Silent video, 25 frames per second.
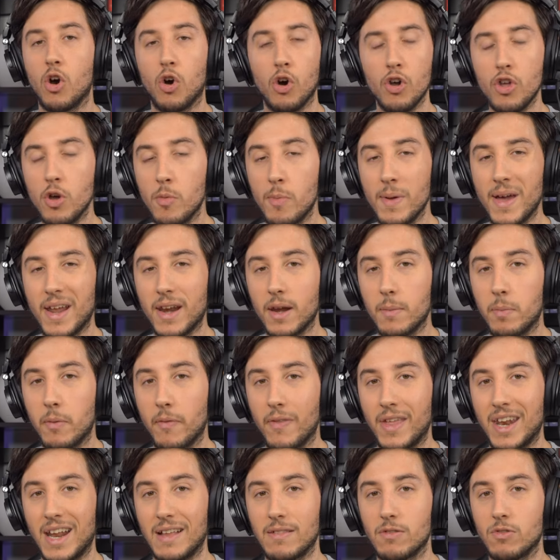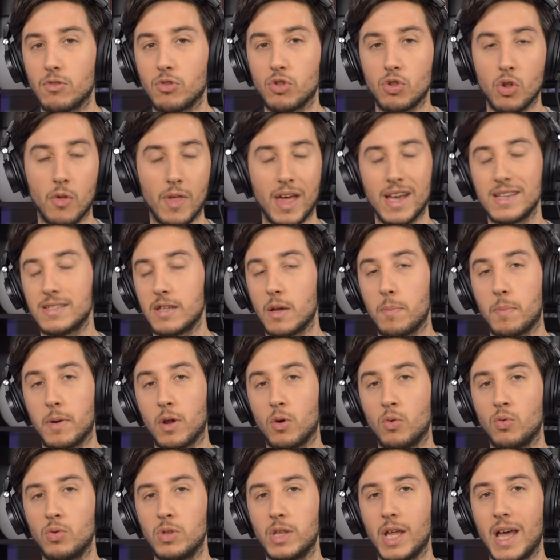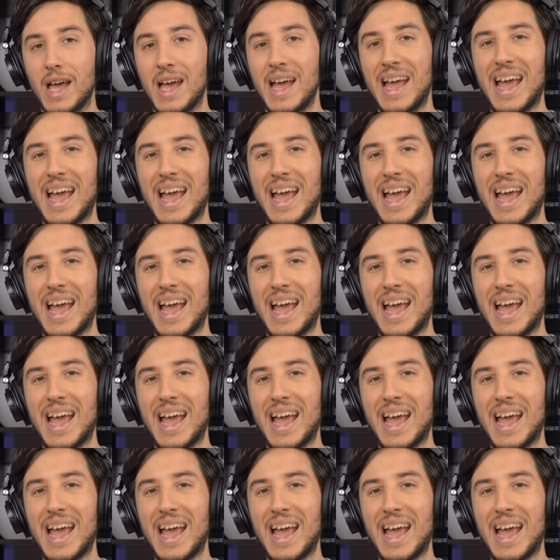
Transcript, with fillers: Hoy os voy a responder a todas esas preguntas